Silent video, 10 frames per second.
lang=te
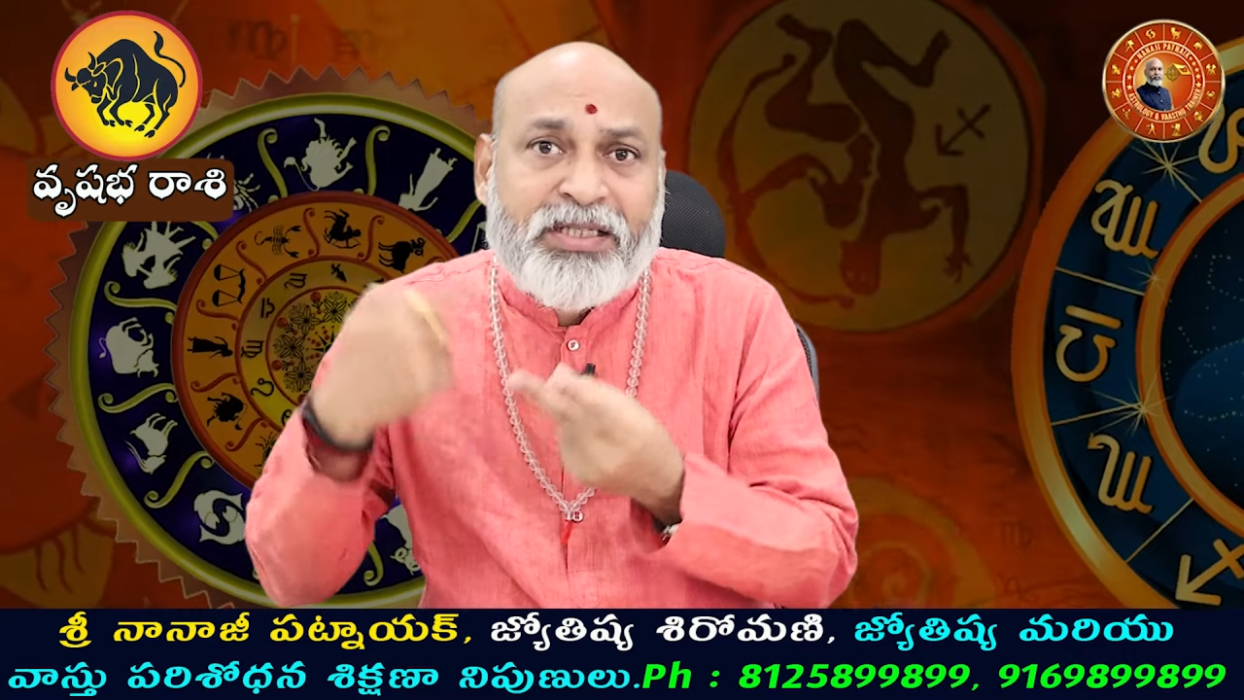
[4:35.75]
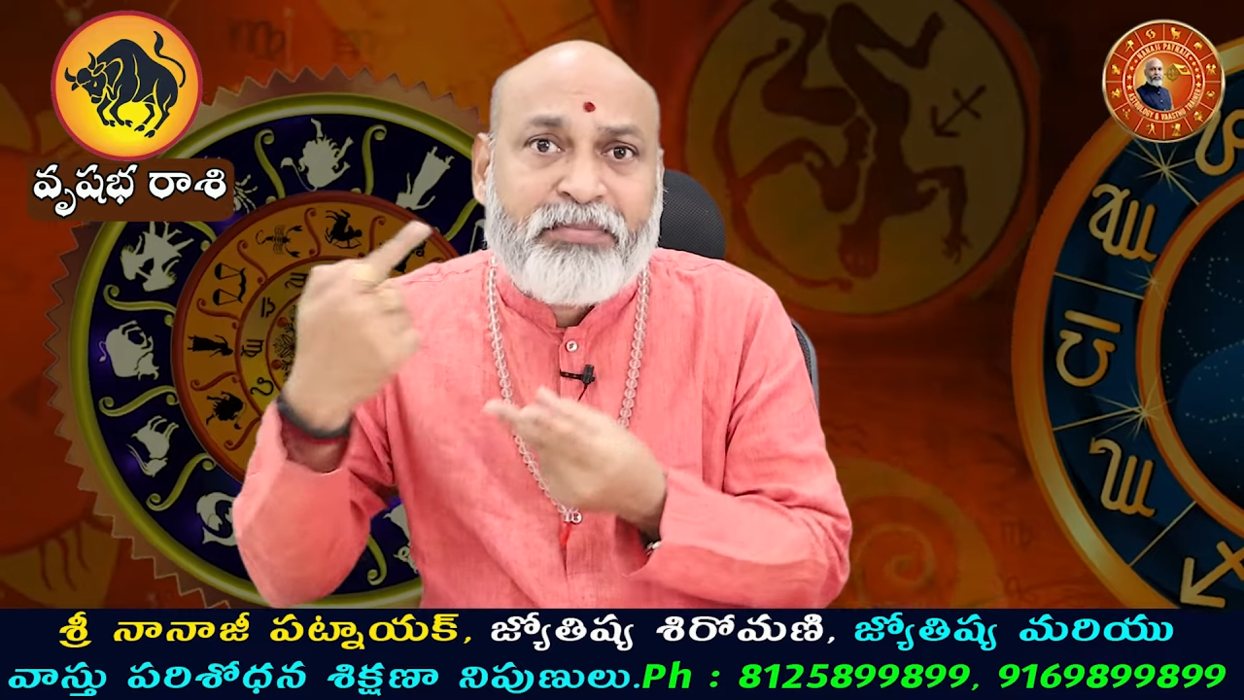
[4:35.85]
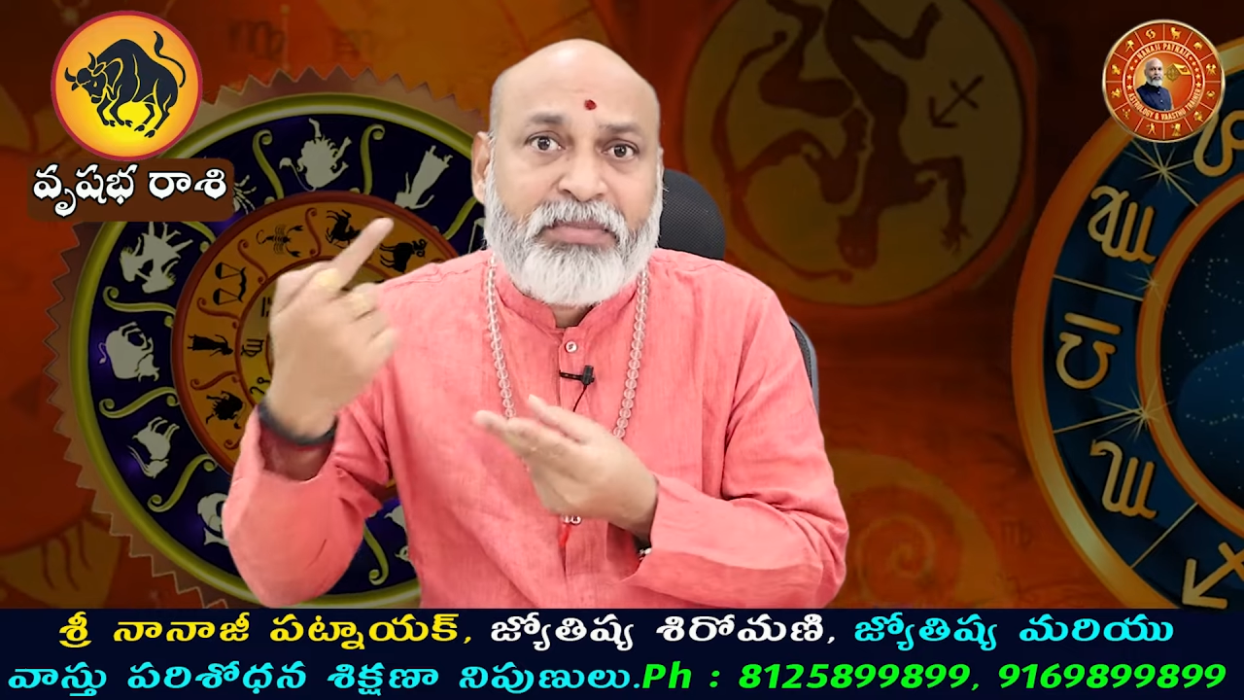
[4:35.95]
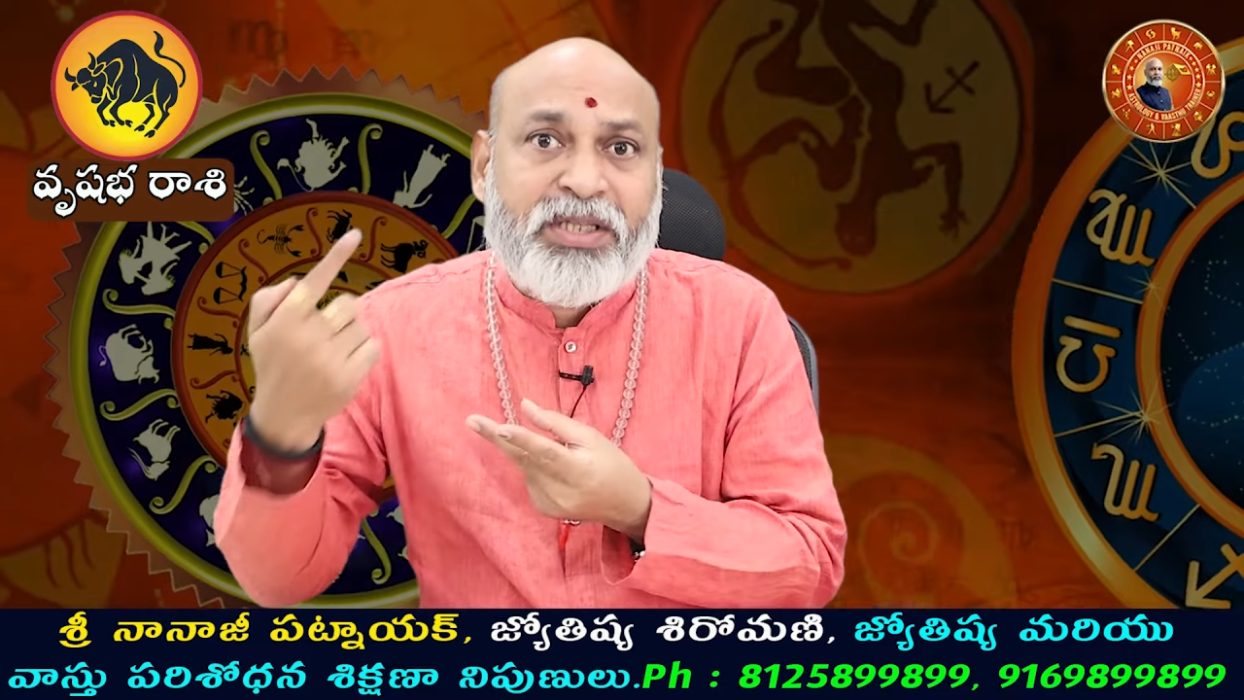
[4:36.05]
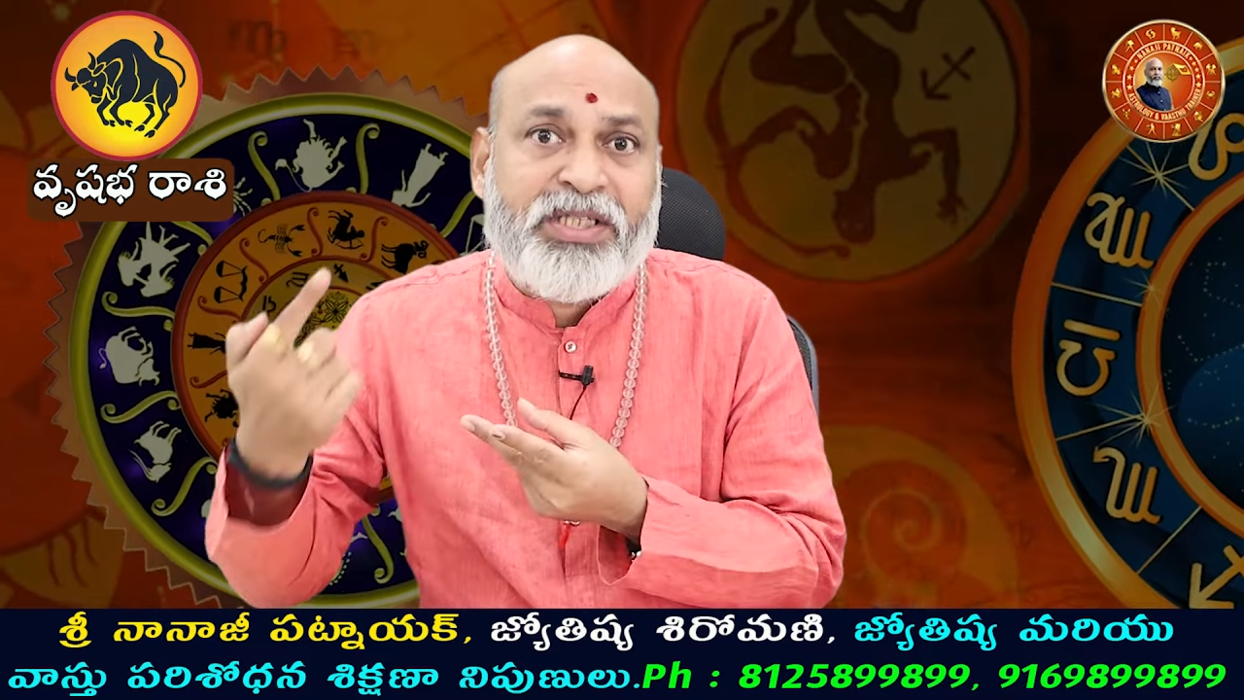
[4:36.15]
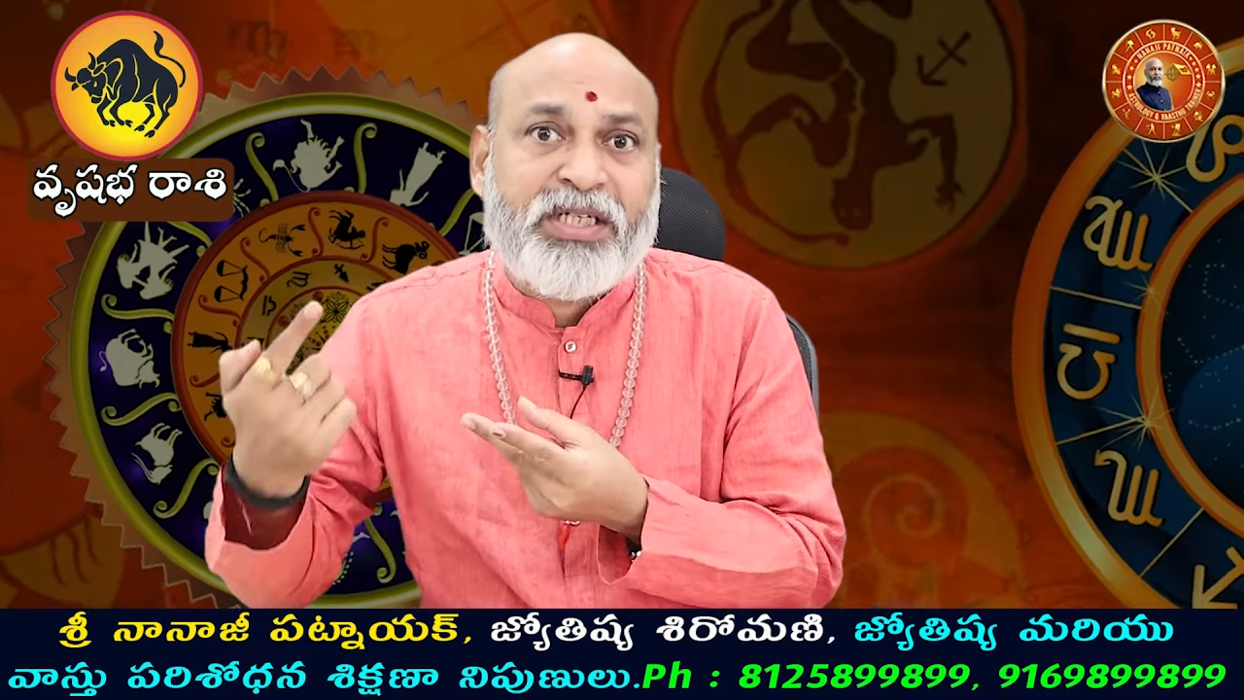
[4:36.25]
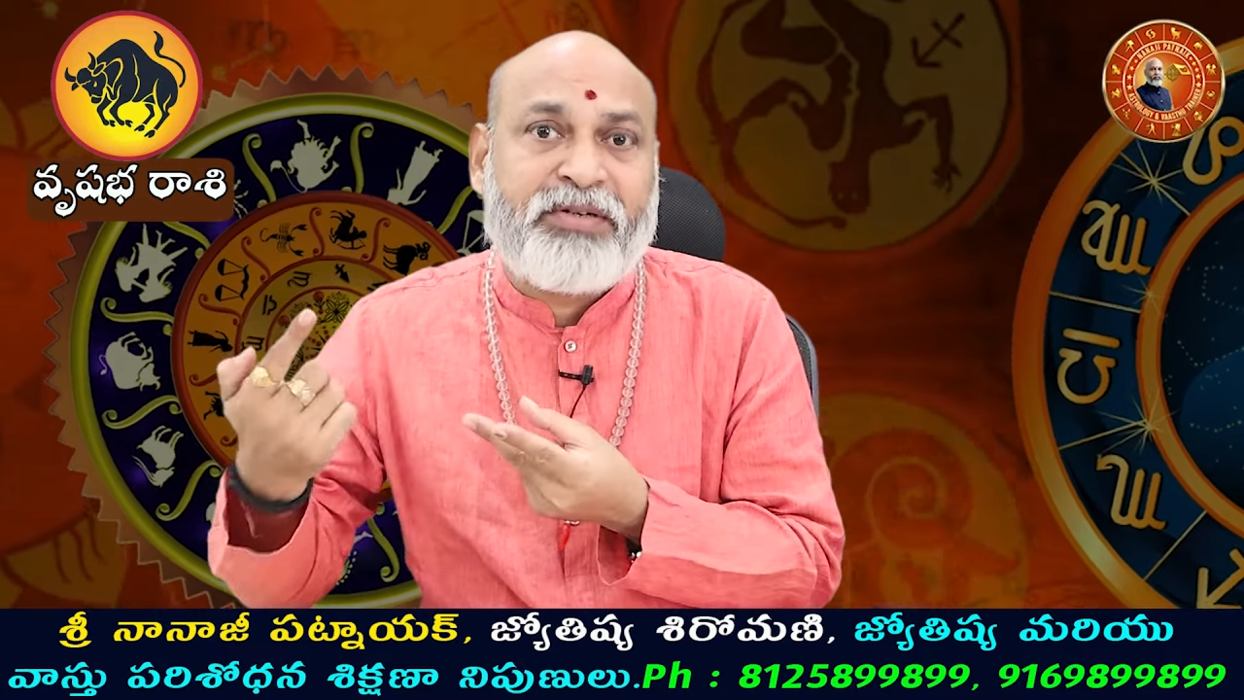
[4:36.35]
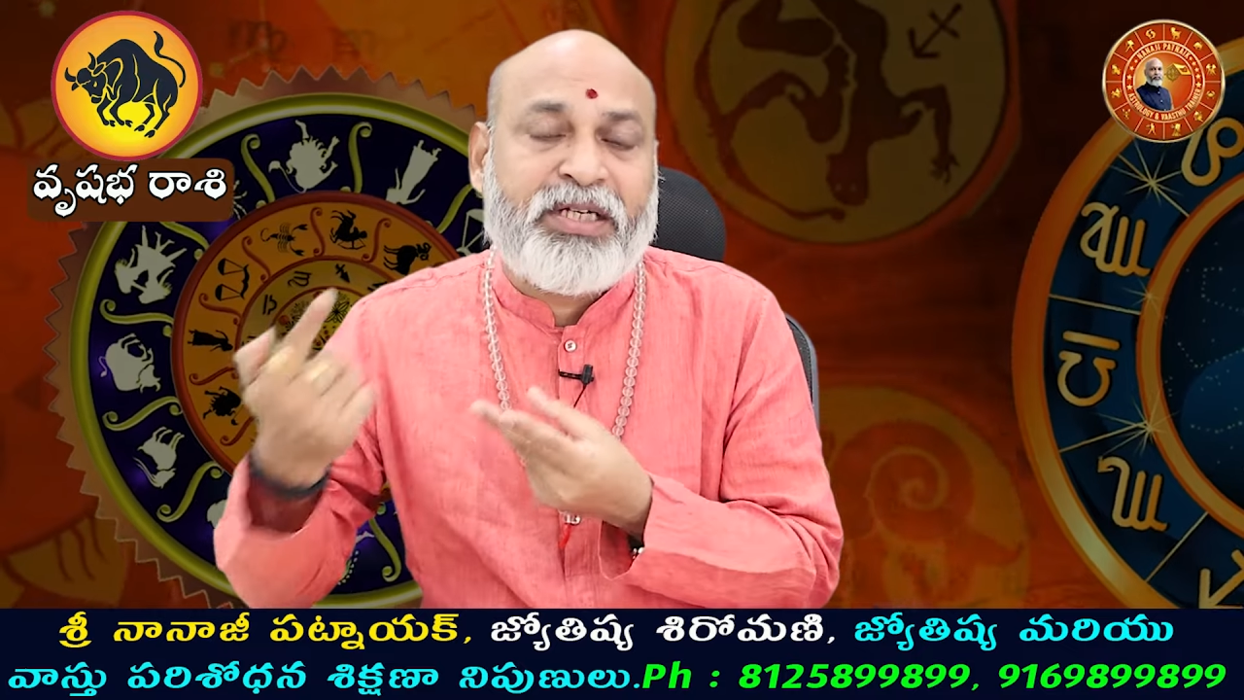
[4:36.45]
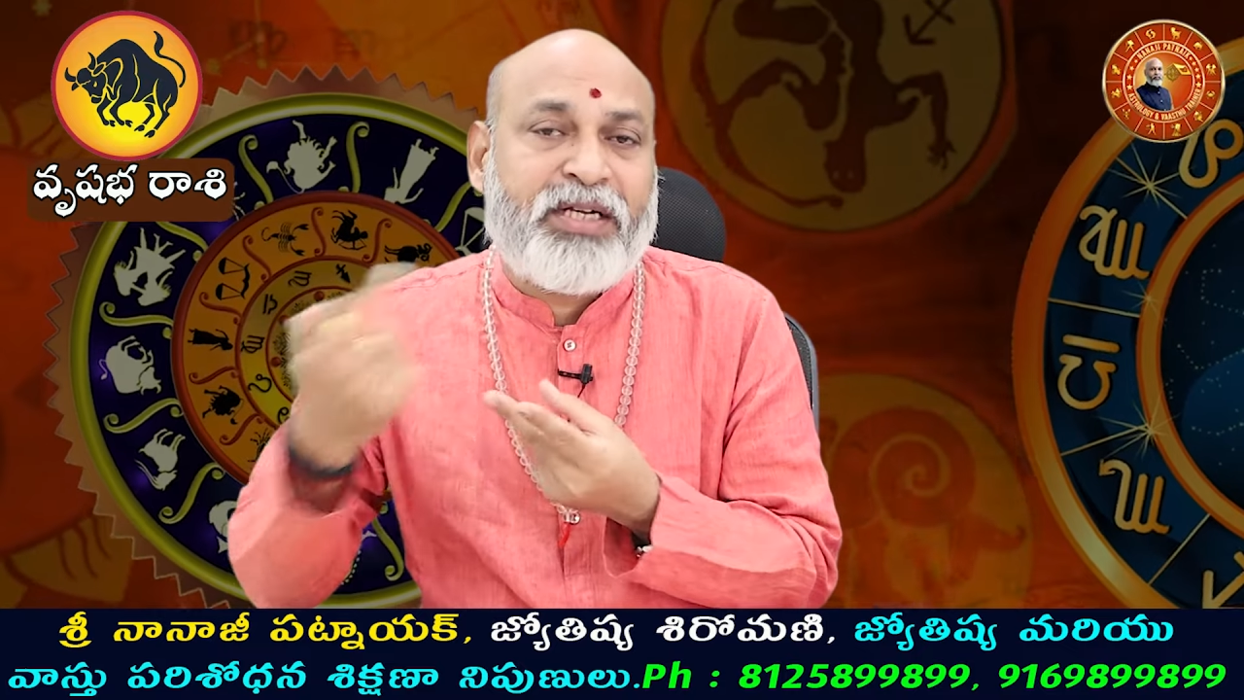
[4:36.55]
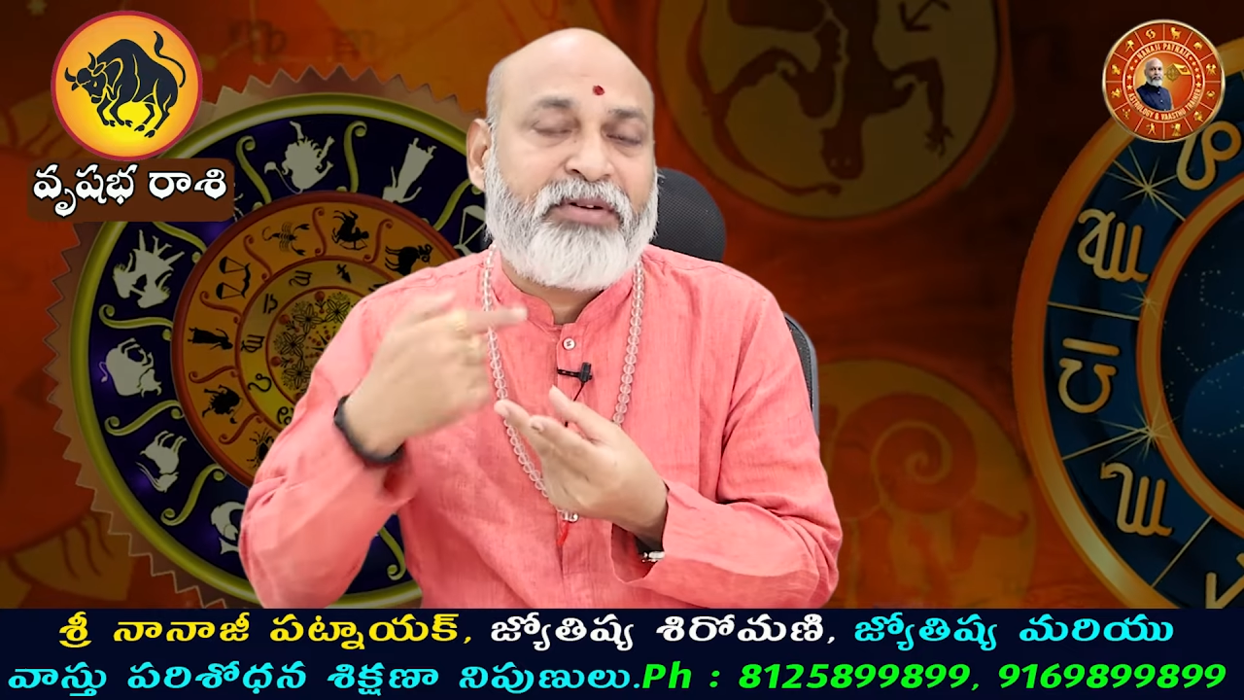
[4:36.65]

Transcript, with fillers: సంబంధించినవి